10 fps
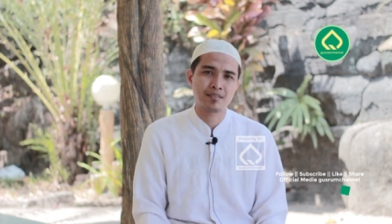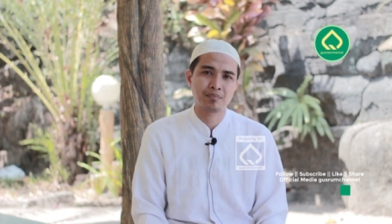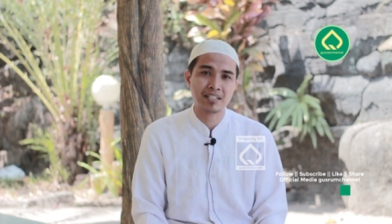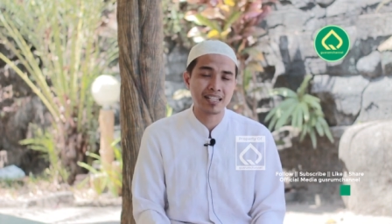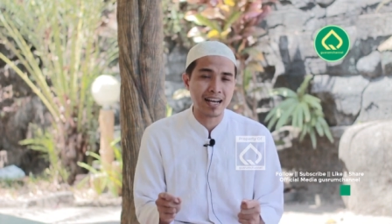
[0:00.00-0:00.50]

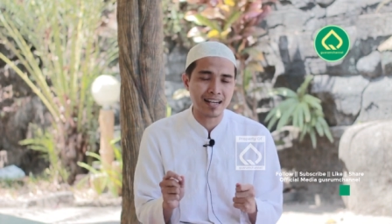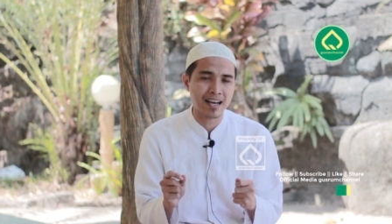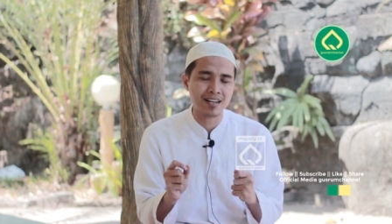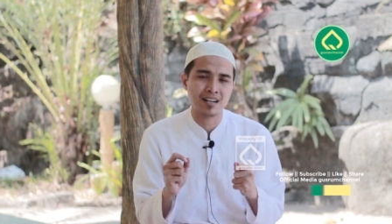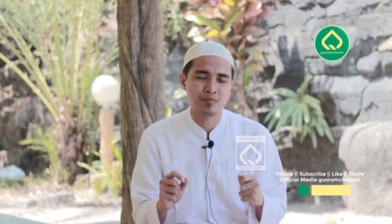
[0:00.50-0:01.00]
Masih
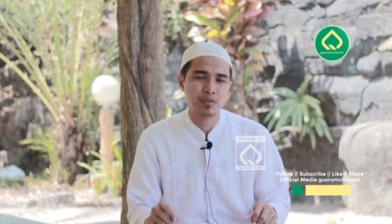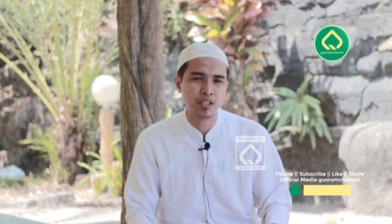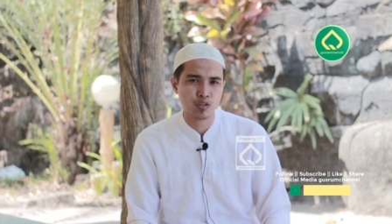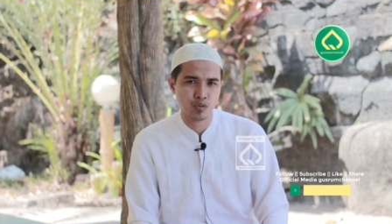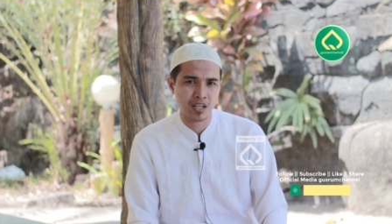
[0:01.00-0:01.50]
anak-anak
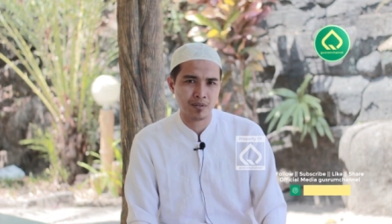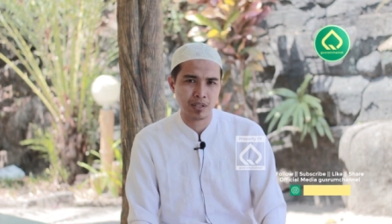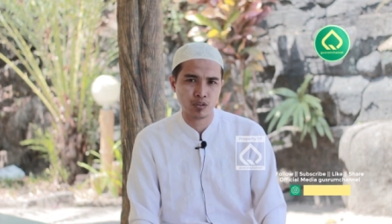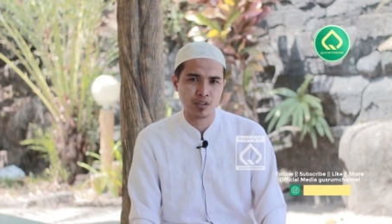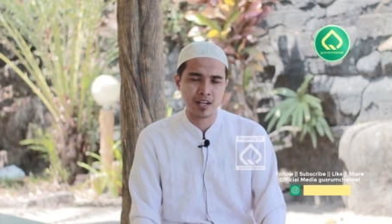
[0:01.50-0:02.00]
beliau sudah
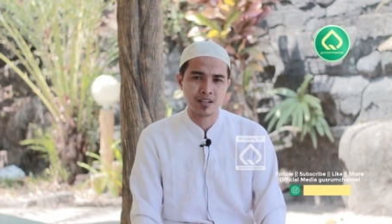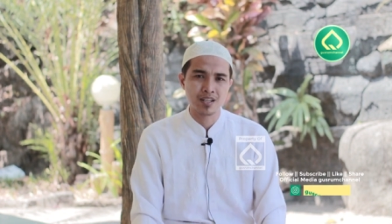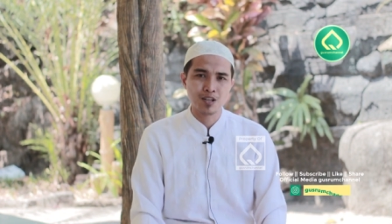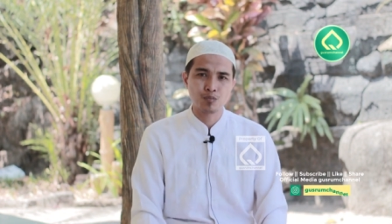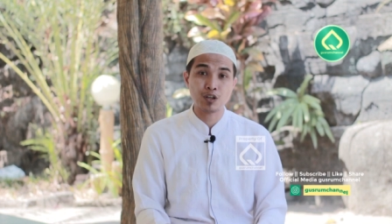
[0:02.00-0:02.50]
hafal Quran.
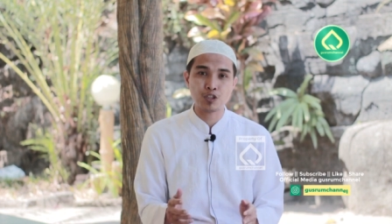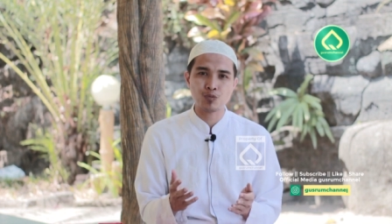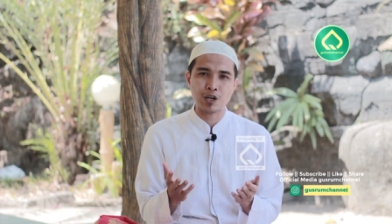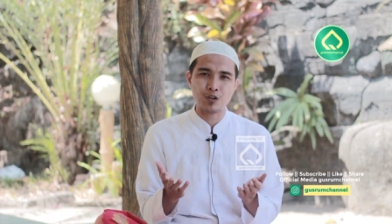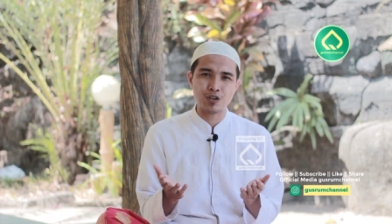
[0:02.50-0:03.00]
Bukan
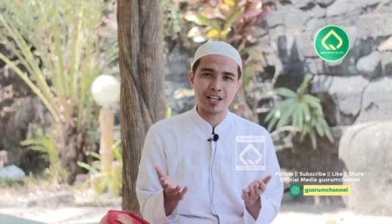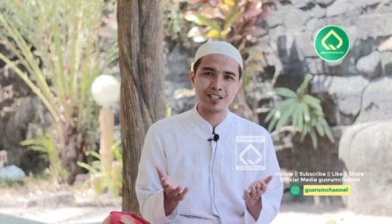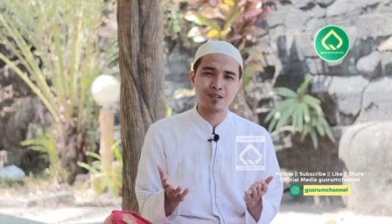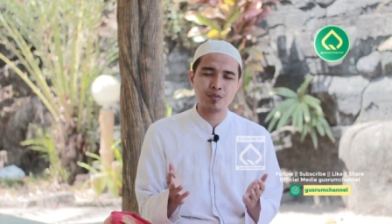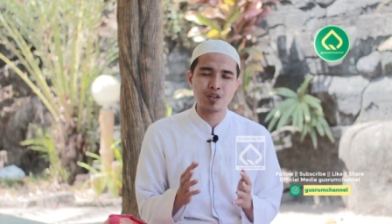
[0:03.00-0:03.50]
cuma Quran
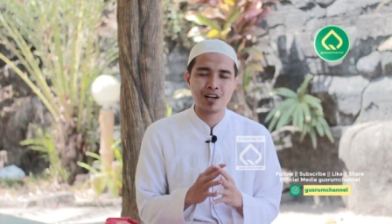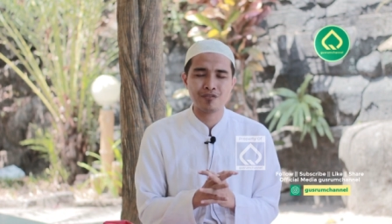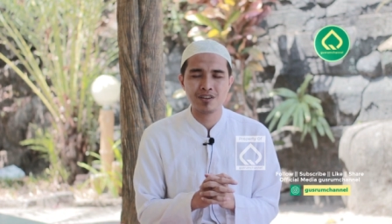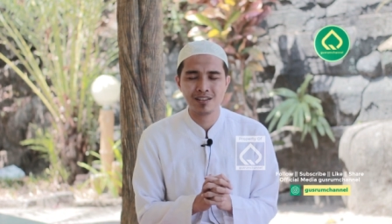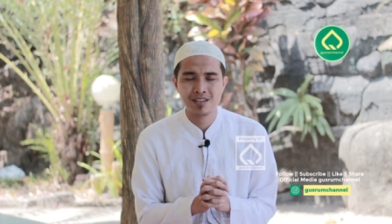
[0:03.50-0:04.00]
yang beliau
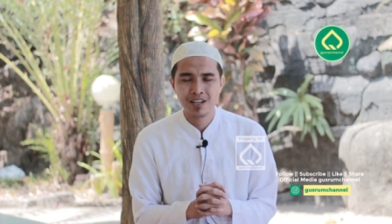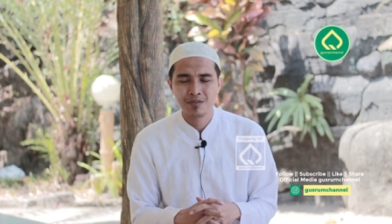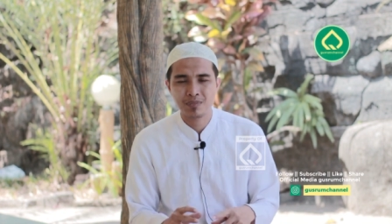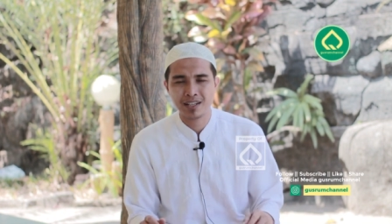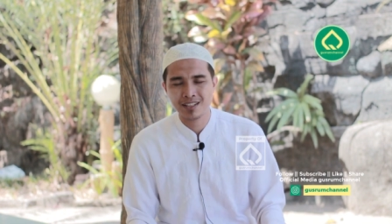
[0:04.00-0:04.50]
hafal,
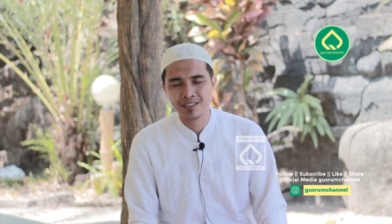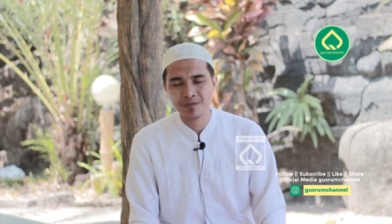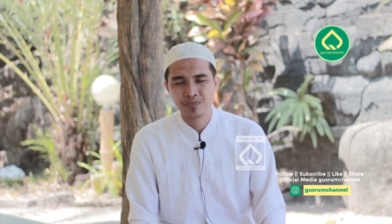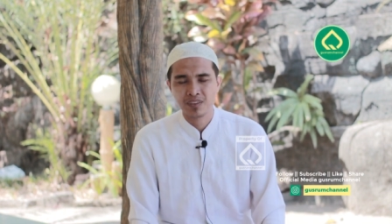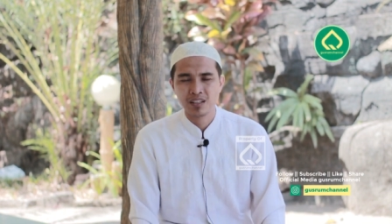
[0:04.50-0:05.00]

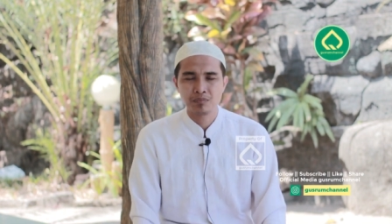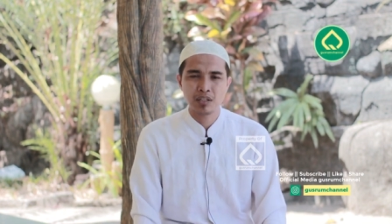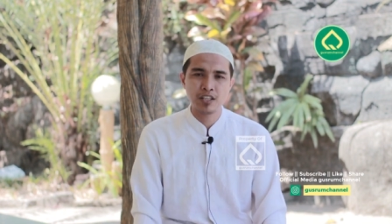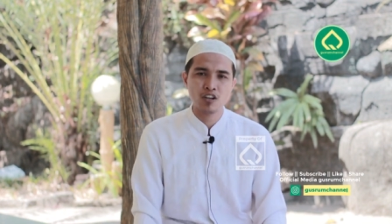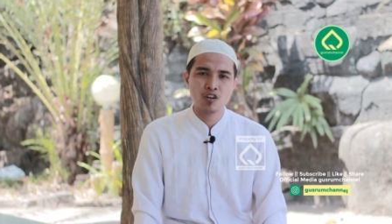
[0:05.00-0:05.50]
bahkan
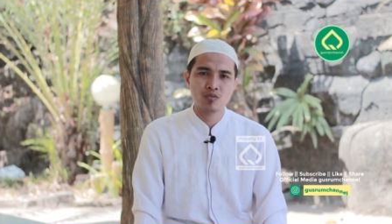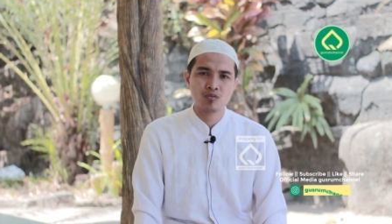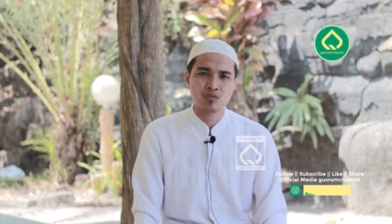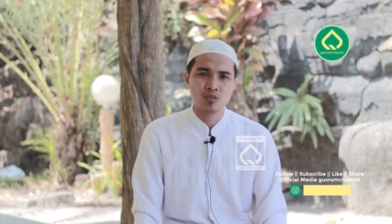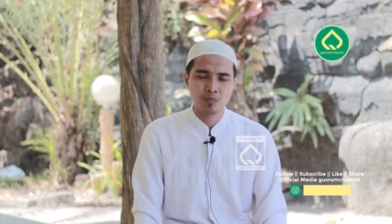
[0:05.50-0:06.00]
beliau
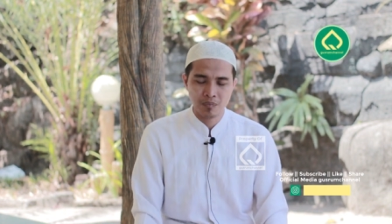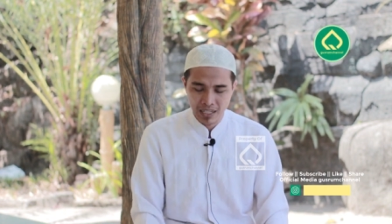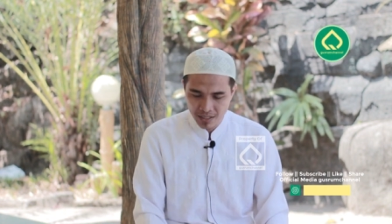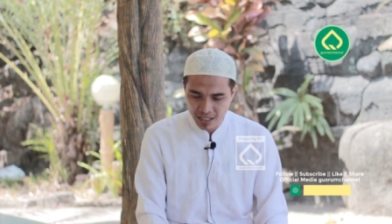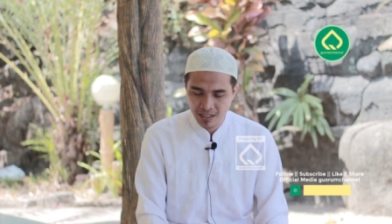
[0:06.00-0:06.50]

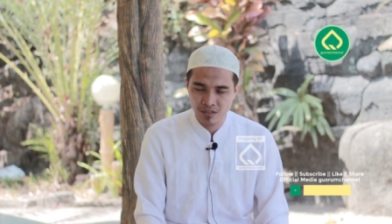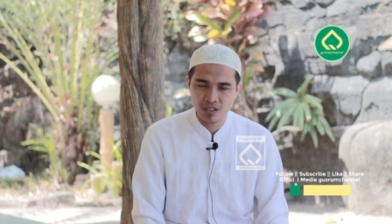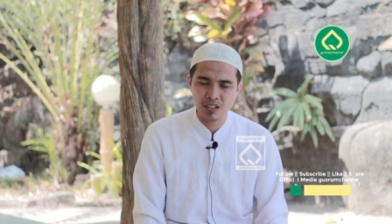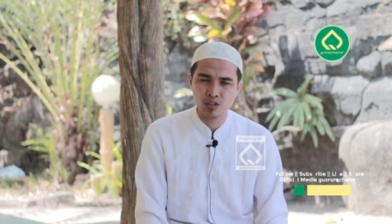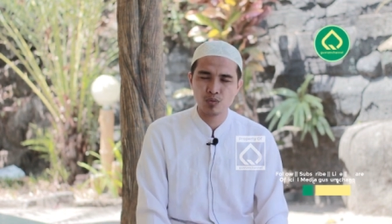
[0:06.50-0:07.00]
masih
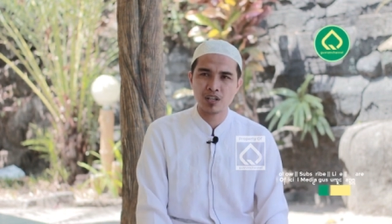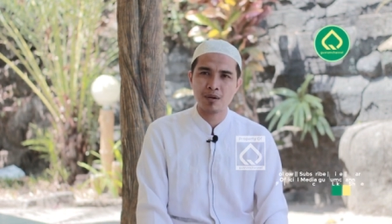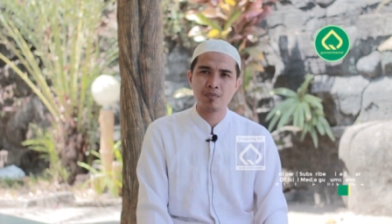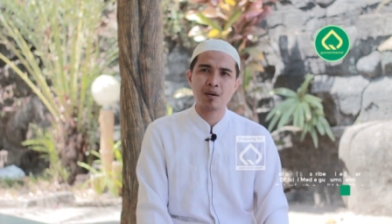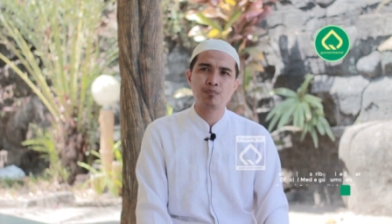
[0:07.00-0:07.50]
kecil sudah
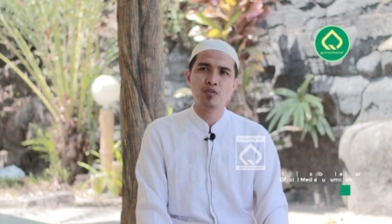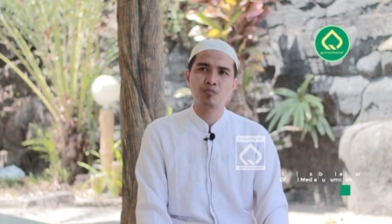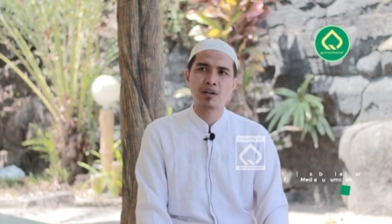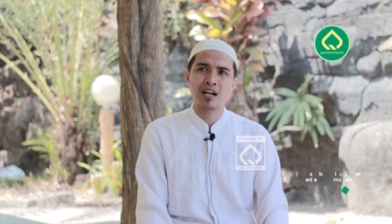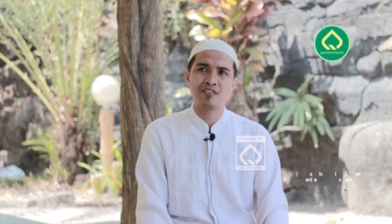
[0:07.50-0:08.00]
mampu
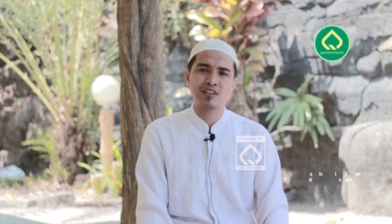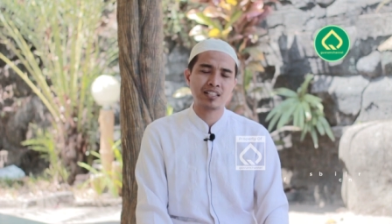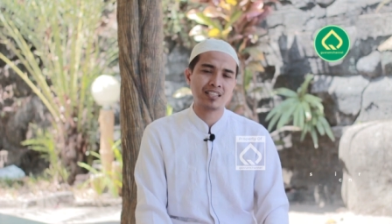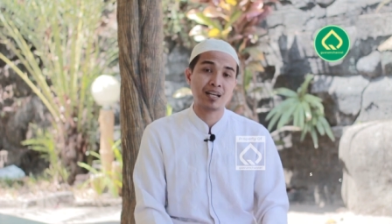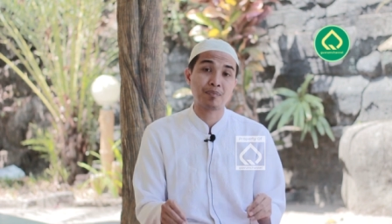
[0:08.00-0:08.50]

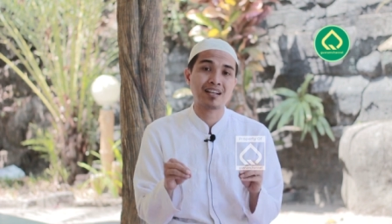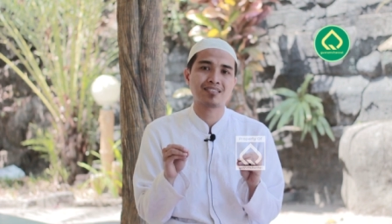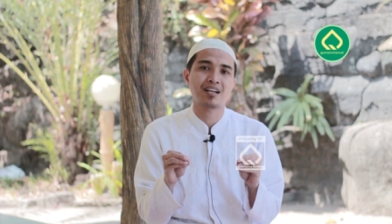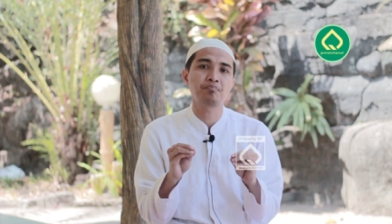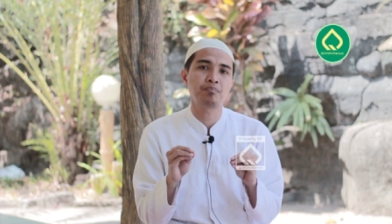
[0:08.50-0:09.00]
menghafal kitab
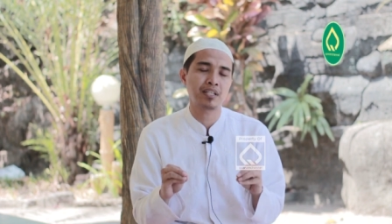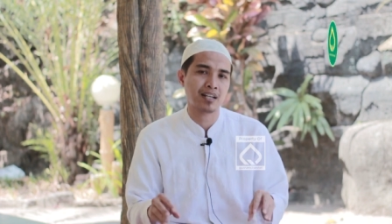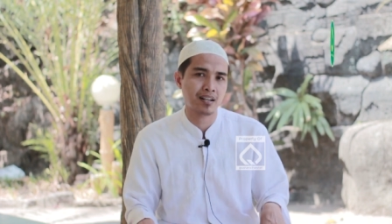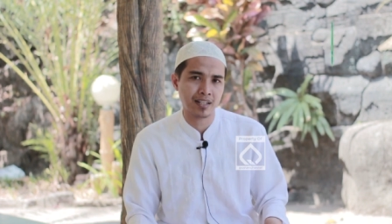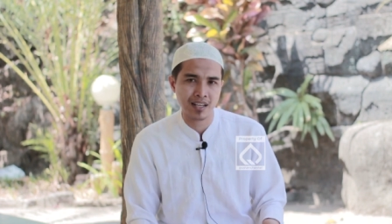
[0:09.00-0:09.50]
At-Tambih
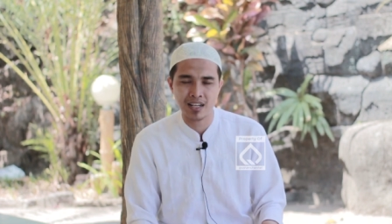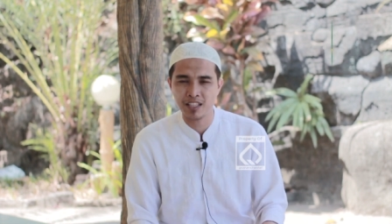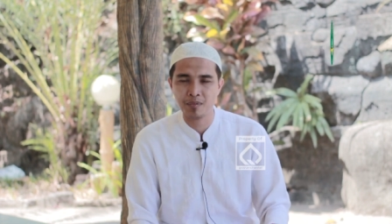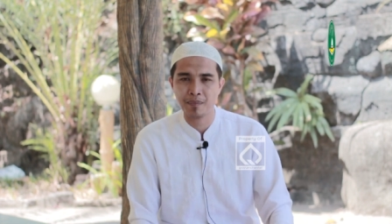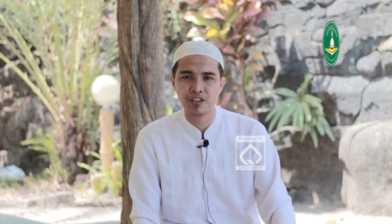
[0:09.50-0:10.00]
karangannya
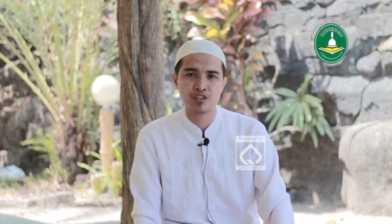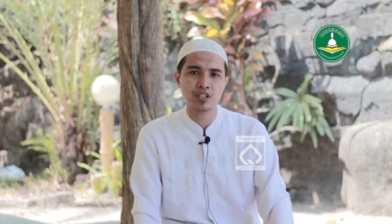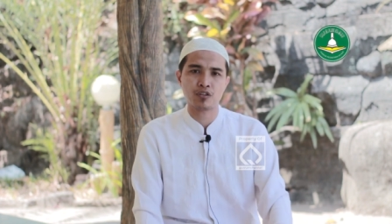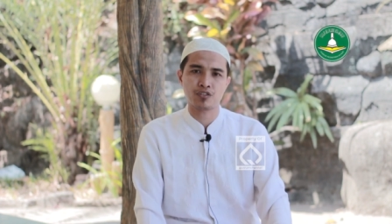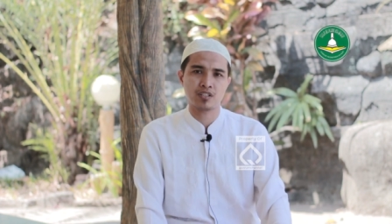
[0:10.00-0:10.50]
Al-Imam
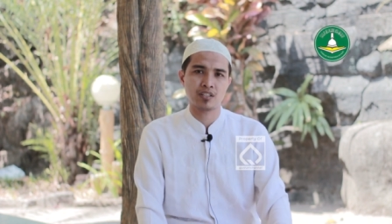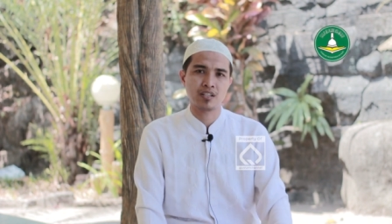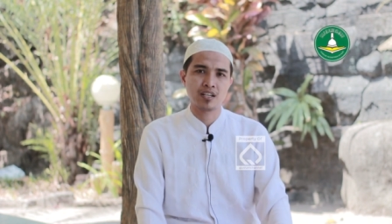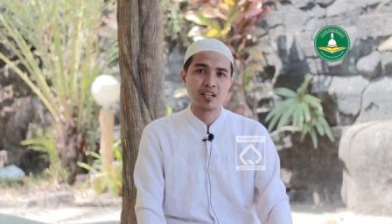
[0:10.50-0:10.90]
Ash-Shirazi.